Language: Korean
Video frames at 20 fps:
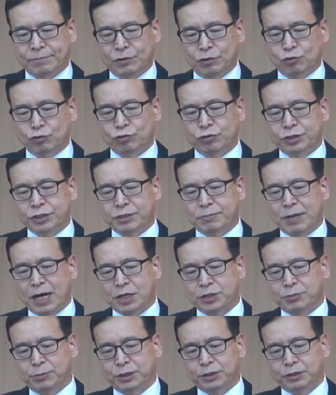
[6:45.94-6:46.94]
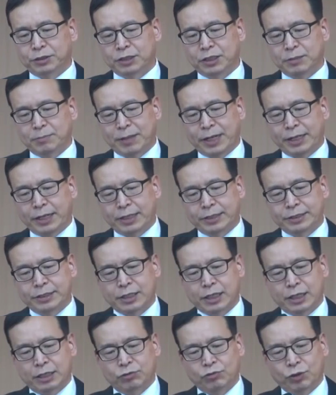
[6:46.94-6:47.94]
누구든지 말씀을 듣기만 하는
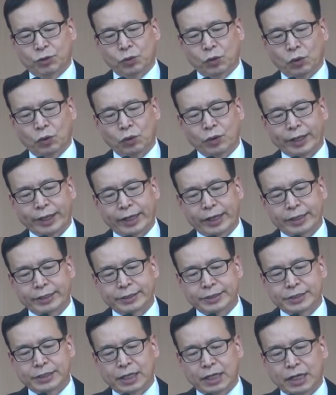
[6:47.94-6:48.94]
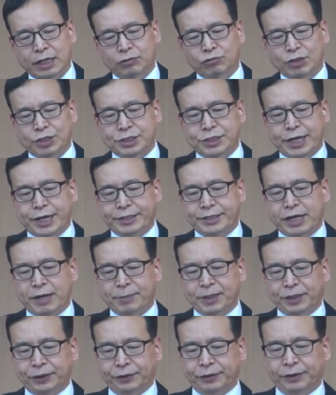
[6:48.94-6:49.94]
자가 되고 행하는 자가 되지
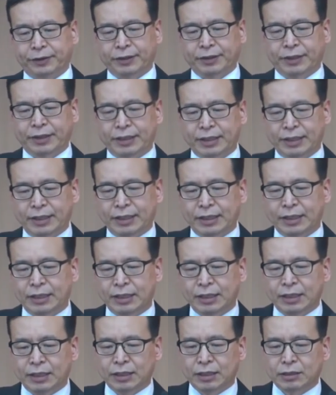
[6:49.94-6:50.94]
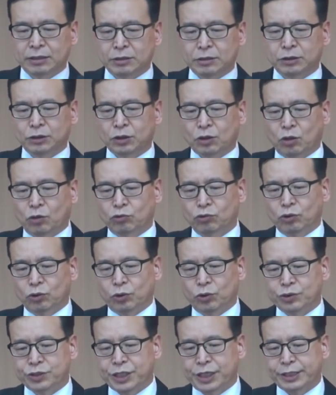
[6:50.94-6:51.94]
아니하면 그는
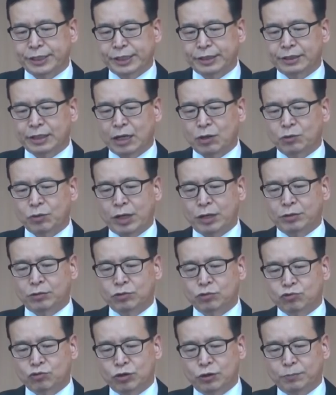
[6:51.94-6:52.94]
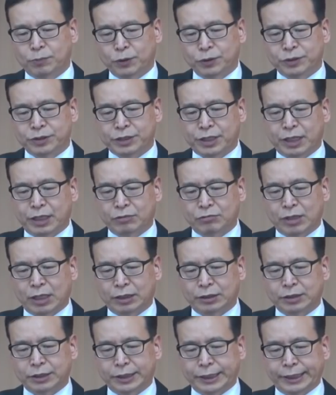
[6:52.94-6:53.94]
거울로 자기의 타고난 얼굴을 보는 사람과
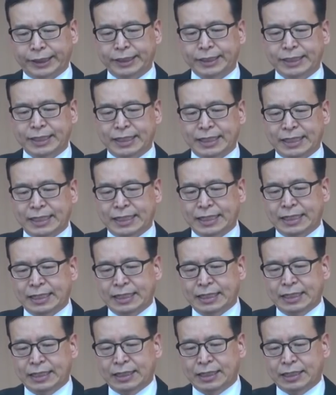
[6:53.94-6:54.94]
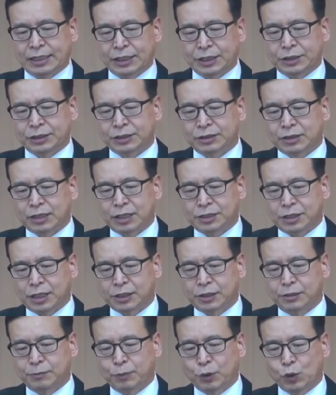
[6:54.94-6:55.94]
같으니 이는 그가
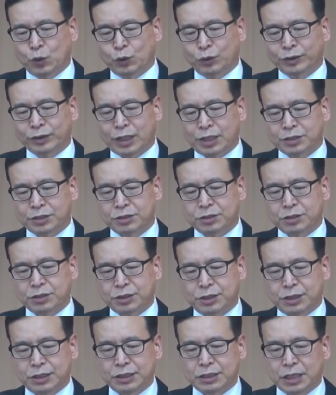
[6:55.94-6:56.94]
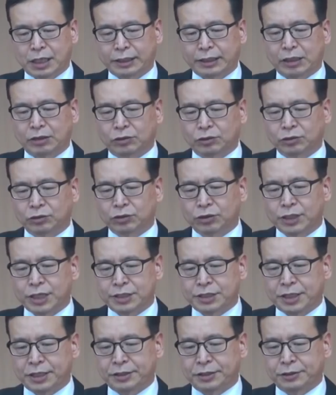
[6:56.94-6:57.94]
자기를 보고는 가서 즉시 자기가
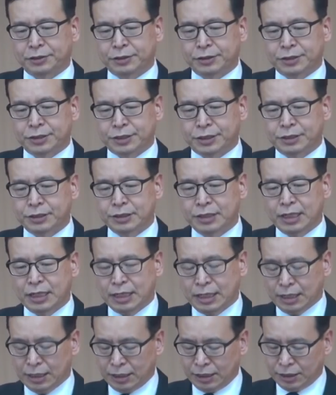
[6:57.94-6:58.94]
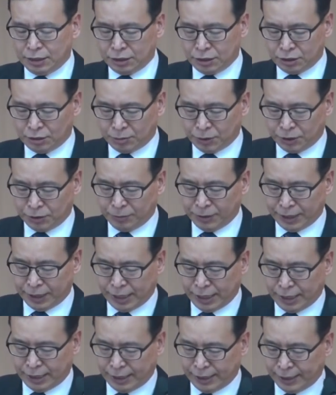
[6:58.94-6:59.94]
어떻게 생겼는지를
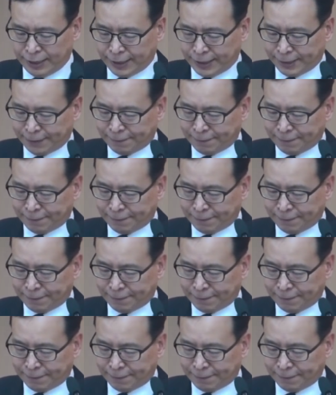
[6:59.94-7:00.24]
잊어버립니다.